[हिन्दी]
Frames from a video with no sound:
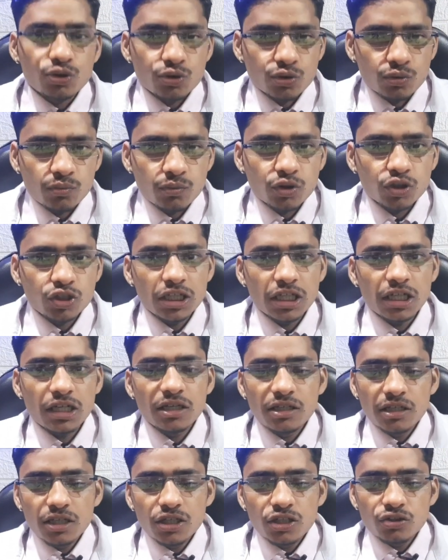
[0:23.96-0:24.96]
सोमो जेल
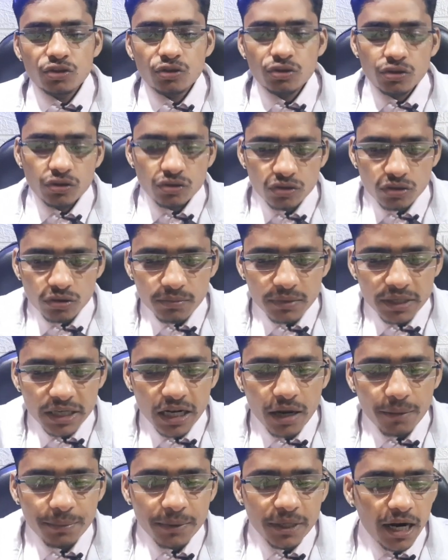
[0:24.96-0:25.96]
जो दोस्तों मेरे
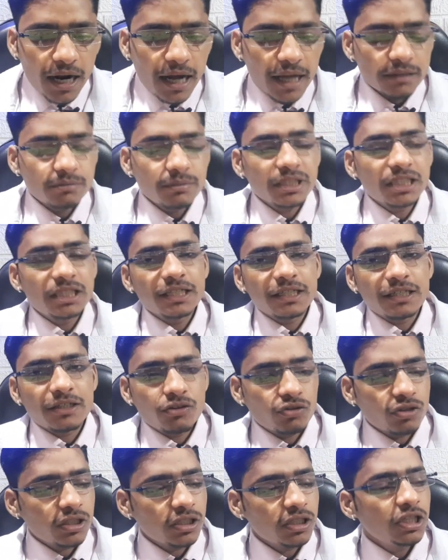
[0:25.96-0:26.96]
आप ये हाथ में देख
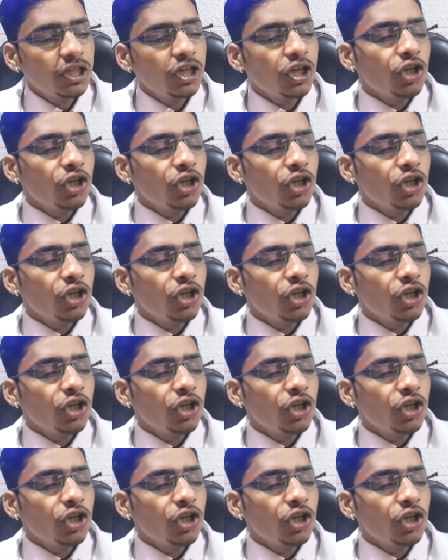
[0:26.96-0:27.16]
रहे होंगे